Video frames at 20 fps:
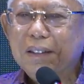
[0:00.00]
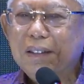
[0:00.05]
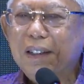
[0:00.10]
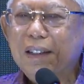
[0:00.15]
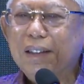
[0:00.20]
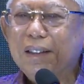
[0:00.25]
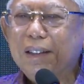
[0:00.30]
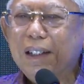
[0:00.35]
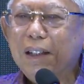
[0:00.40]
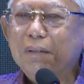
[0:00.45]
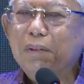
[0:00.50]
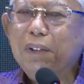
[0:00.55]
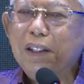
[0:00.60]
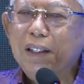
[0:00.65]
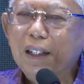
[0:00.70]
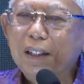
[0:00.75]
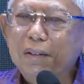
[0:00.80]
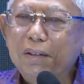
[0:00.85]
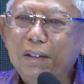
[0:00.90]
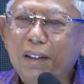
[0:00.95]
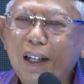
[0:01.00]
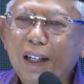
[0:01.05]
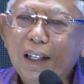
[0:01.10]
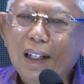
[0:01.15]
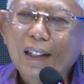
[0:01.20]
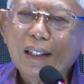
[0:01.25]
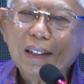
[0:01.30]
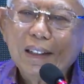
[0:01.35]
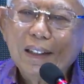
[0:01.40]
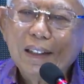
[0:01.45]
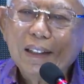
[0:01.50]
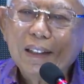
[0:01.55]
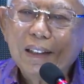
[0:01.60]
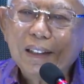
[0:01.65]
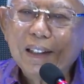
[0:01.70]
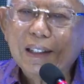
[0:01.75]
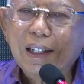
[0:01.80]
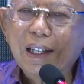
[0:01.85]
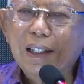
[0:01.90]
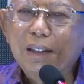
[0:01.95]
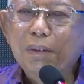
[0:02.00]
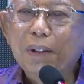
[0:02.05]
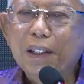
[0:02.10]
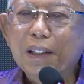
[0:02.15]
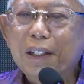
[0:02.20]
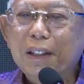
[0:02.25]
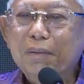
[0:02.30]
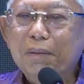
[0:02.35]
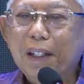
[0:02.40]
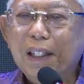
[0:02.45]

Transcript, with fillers: Dan saya minta juga Kalimantan